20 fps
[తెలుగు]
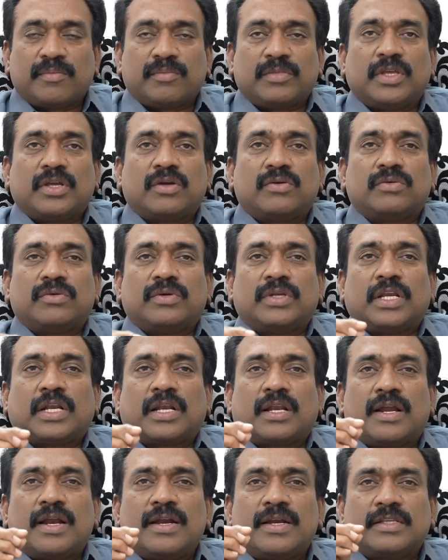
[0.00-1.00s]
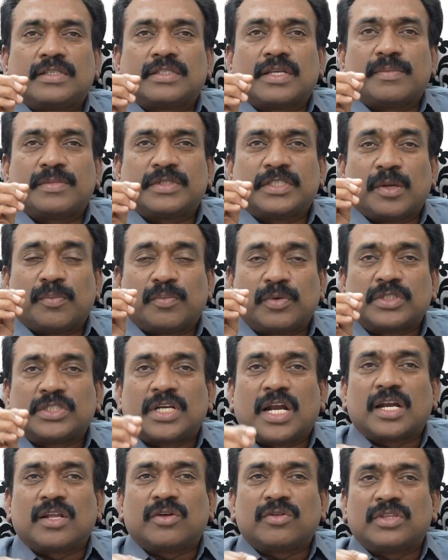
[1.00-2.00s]
మీకు ఇట్లాంటి సమస్య ఎప్పుడు
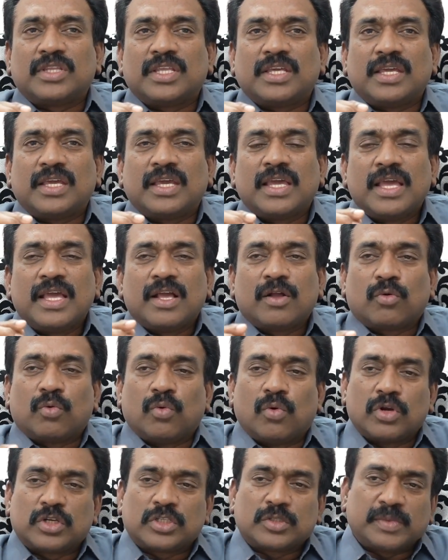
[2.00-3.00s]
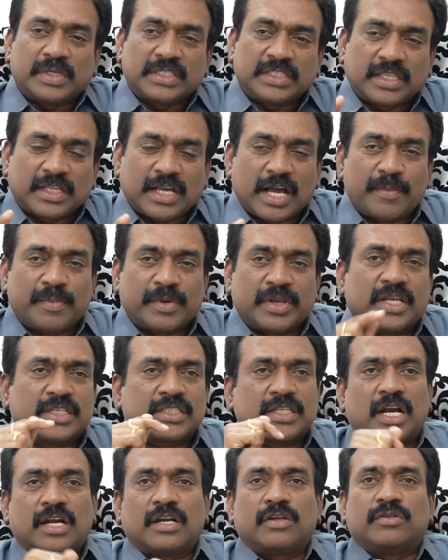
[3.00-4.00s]
స్టార్ట్ అవుద్ది కోర్సు మంచిది కాకపోయినా
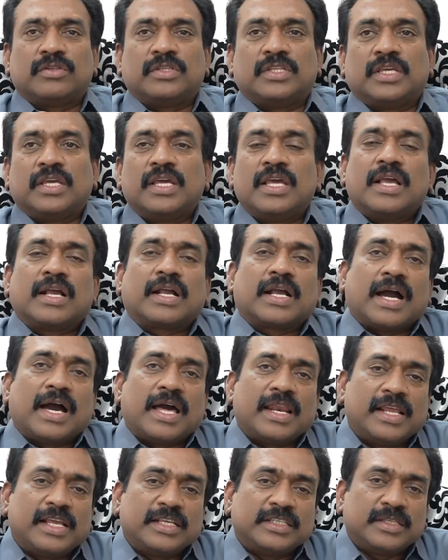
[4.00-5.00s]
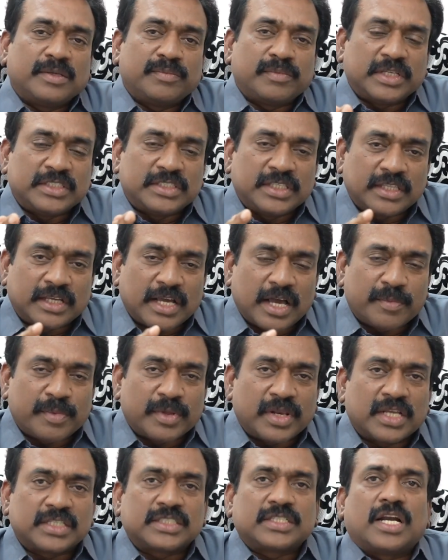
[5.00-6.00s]
స్టార్ట్ అవుద్ది కాలేజీ మంచిది
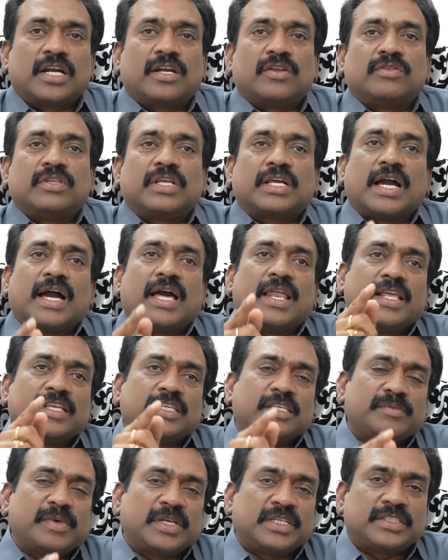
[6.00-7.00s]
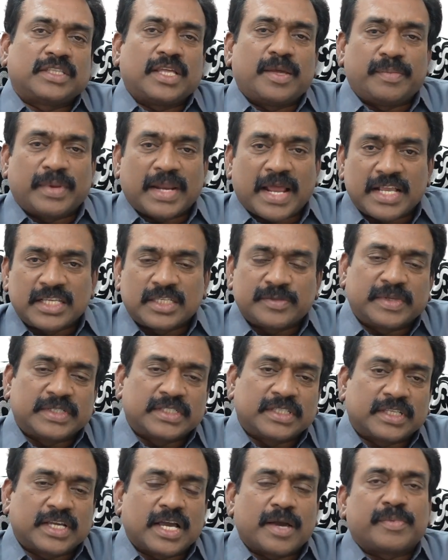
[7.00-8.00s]
కాకపోయినా స్టార్ట్ అవుద్ది కాలేజీ మంచిదే బ్రాంచ్
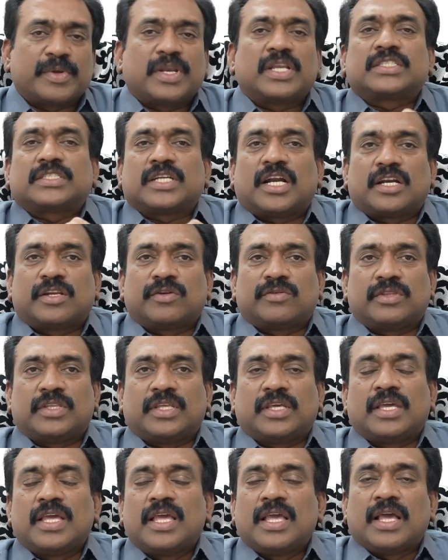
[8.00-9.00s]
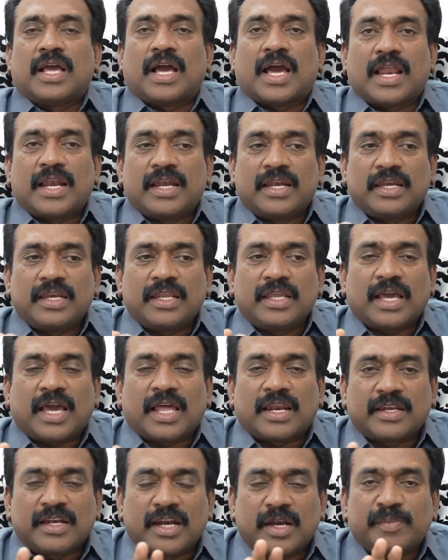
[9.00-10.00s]
మంచిది కాకపోయినా స్టార్ట్ అవుద్ది అన్నీ
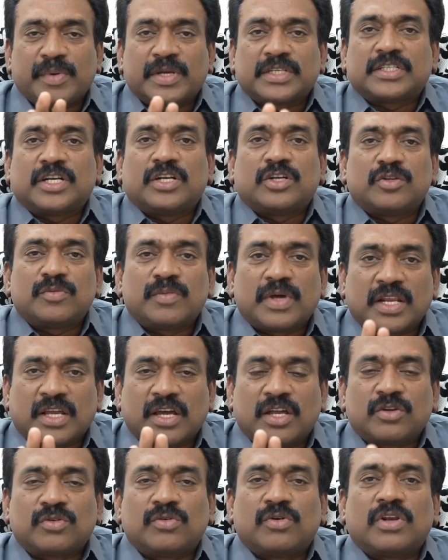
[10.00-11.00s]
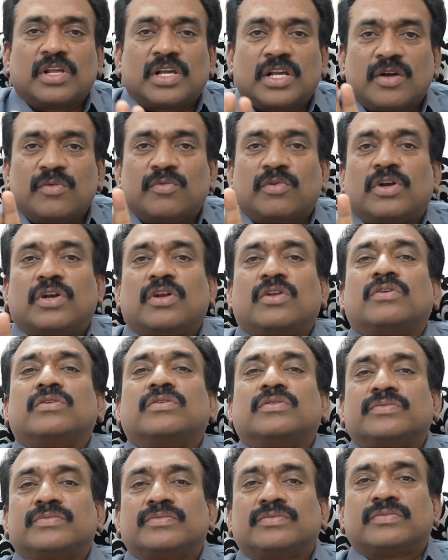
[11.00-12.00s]
హండ్రెడ్ పర్సెంట్ మనకు అనుకూలంగా
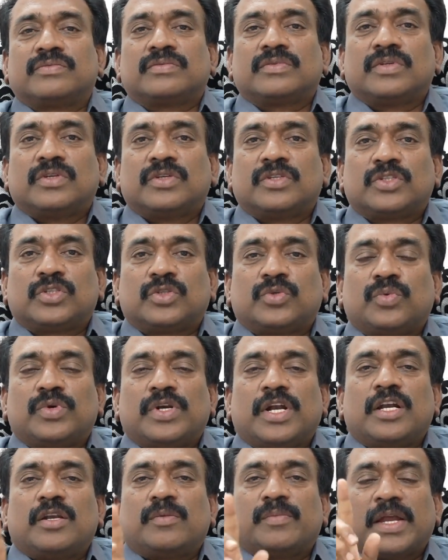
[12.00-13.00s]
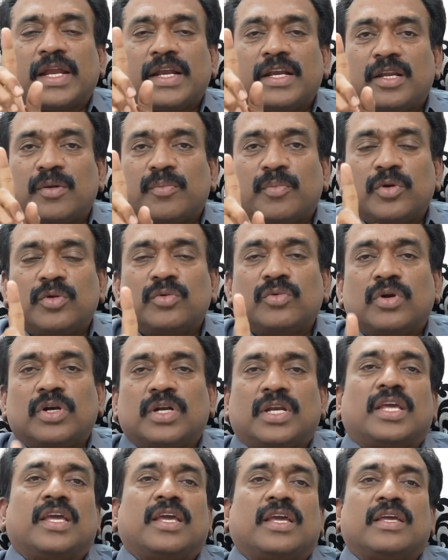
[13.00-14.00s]
ఉండవు స్టూడెంట్ మైండ్ ఎప్పుడూ
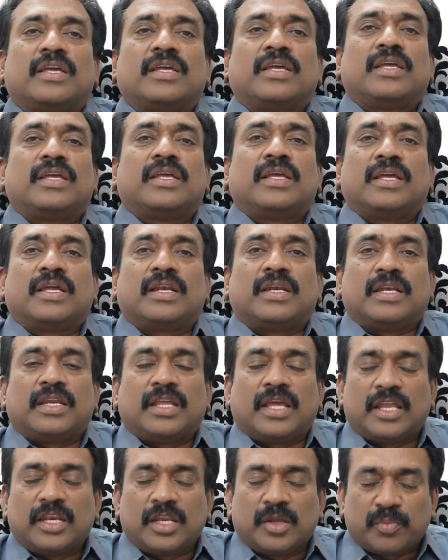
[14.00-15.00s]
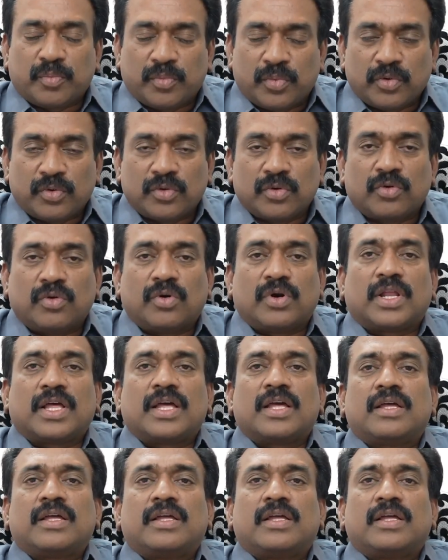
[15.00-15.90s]
ఒకటే నేను ఎప్పుడూ కూడా